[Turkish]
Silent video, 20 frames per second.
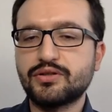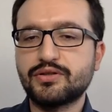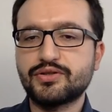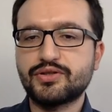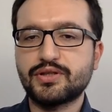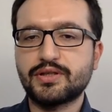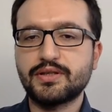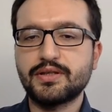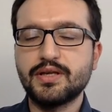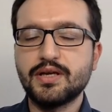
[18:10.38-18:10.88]

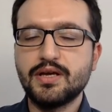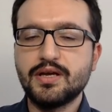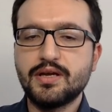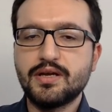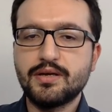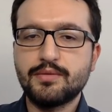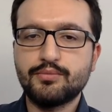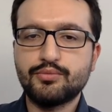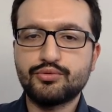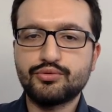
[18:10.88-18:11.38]
çalışan
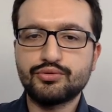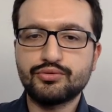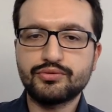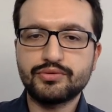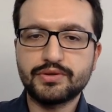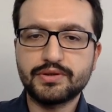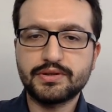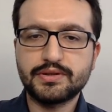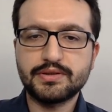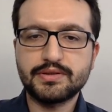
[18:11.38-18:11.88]

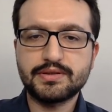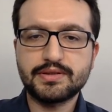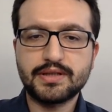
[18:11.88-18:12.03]
bütün e,